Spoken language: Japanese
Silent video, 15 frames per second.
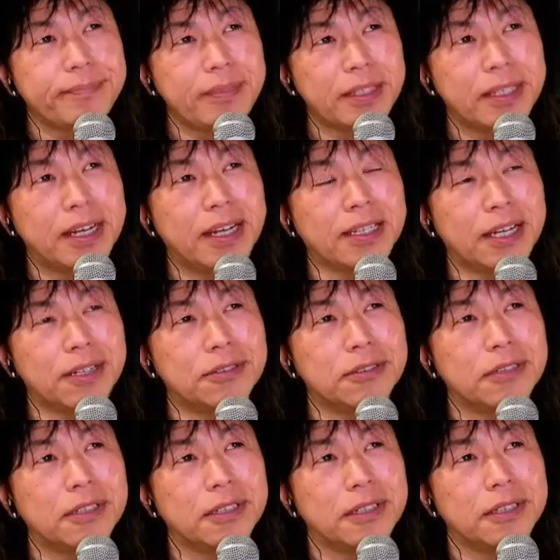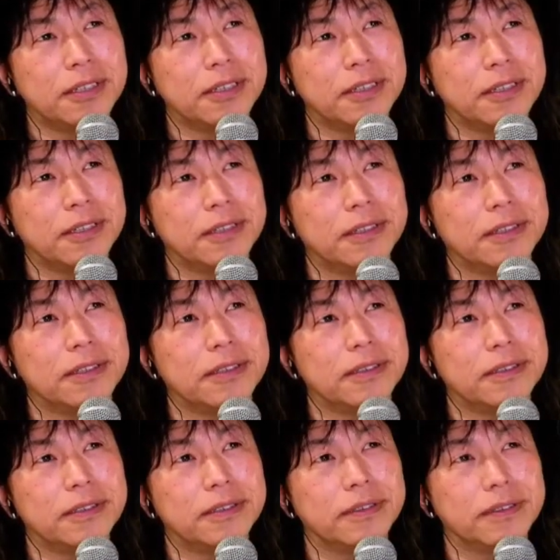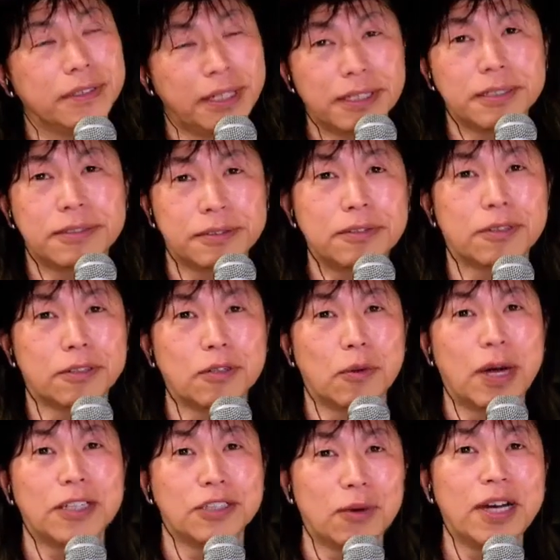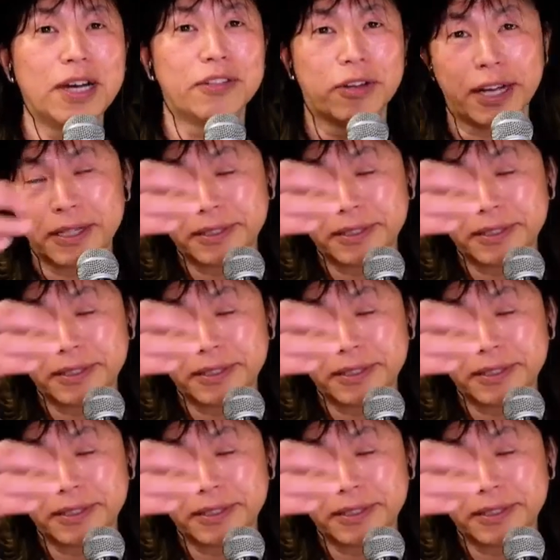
あたる、ね、それこそワールドワイドな